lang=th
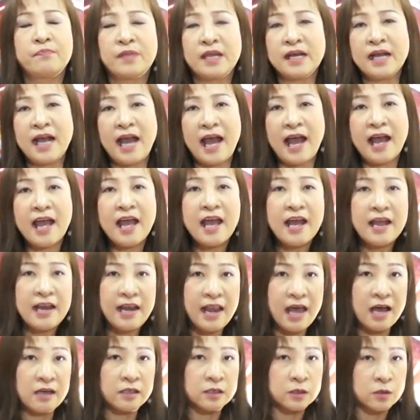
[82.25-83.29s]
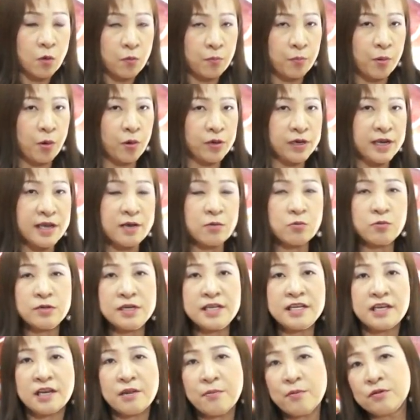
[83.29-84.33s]
นะคะ และส่งผลให้คุณ
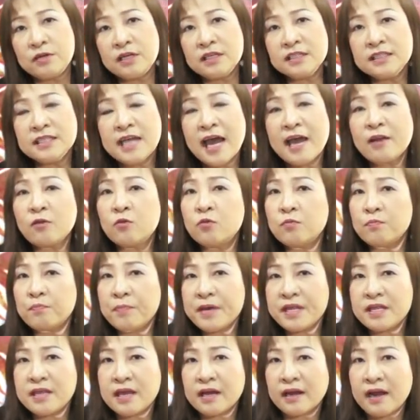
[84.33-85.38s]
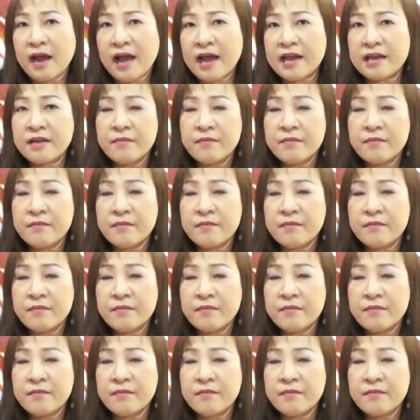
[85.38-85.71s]
อิทธิพลทั้งชาติคุณเป็นอย่างไร